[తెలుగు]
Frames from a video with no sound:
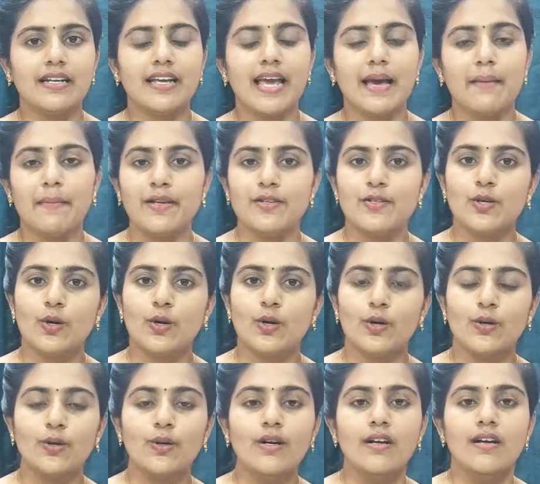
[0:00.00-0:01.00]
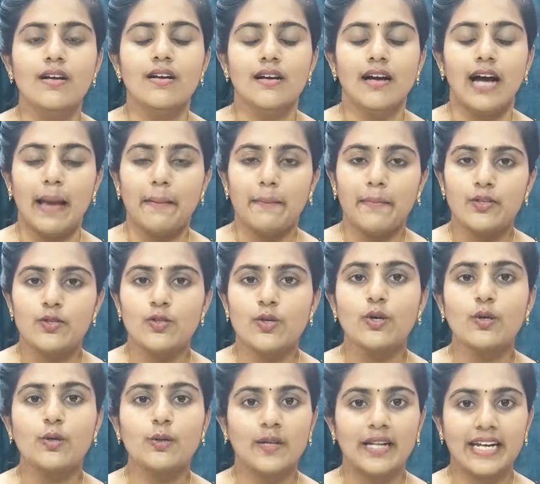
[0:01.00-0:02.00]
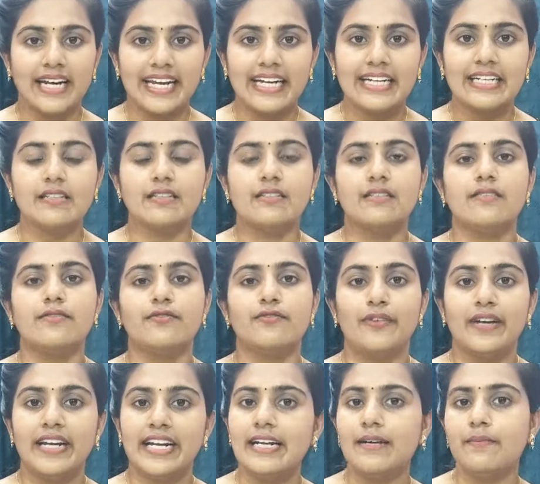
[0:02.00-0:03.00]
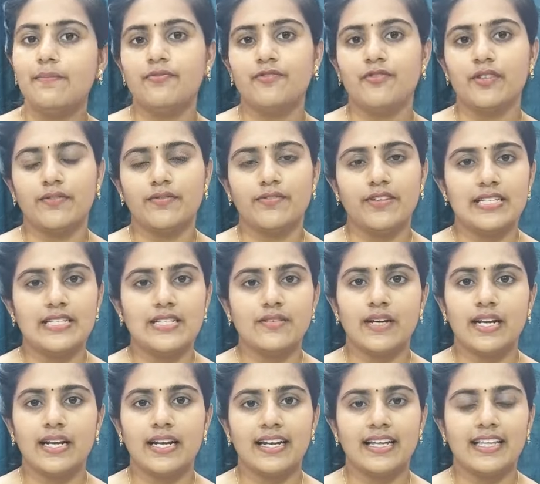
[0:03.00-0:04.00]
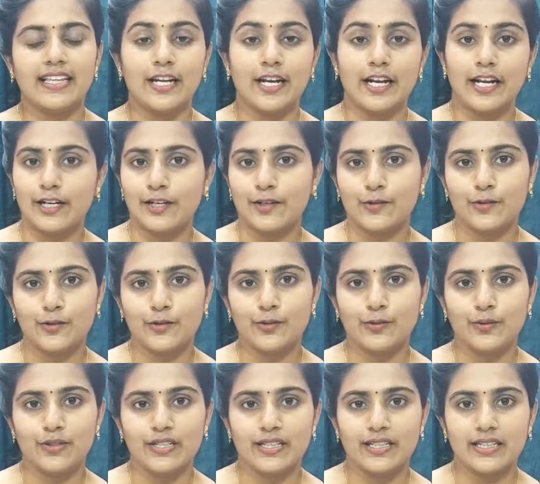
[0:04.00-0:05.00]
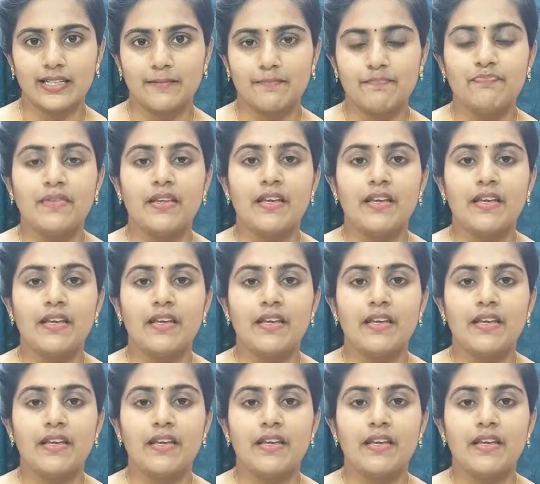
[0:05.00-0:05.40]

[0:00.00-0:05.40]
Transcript: మనకి అమెజాన్లో అమెజాన్ గ్రేట్ ఫ్రీడమ్ ఫెస్టివల్ అనేది రన్ అవుతూ ఉంటుంది